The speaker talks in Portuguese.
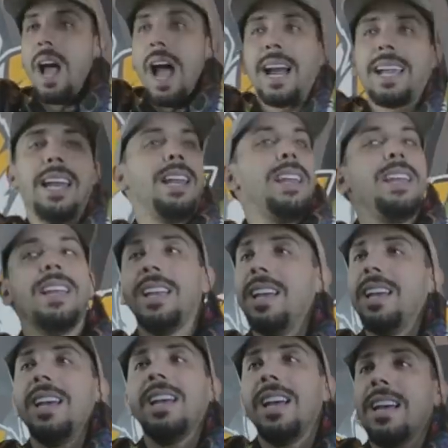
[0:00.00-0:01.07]

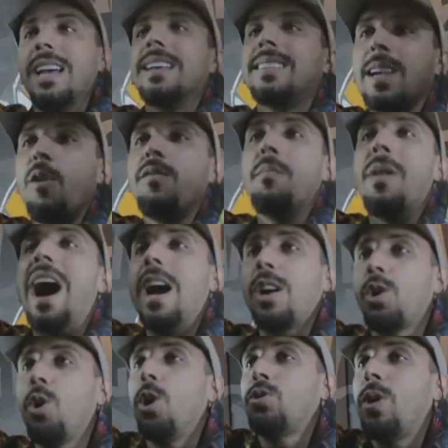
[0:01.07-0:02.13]
aquele salve
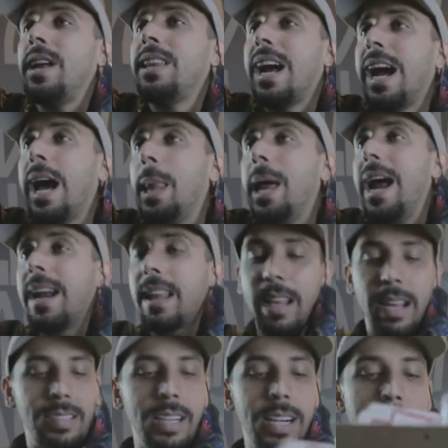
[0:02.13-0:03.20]
maroto aí da galera
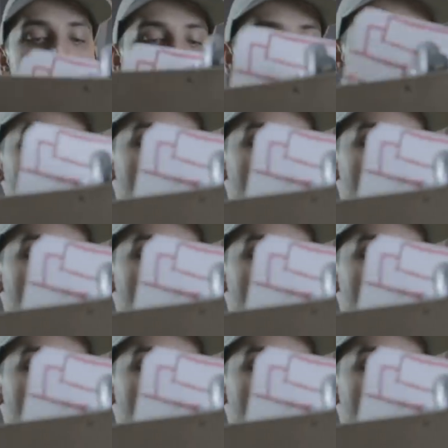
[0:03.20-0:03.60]
da internet,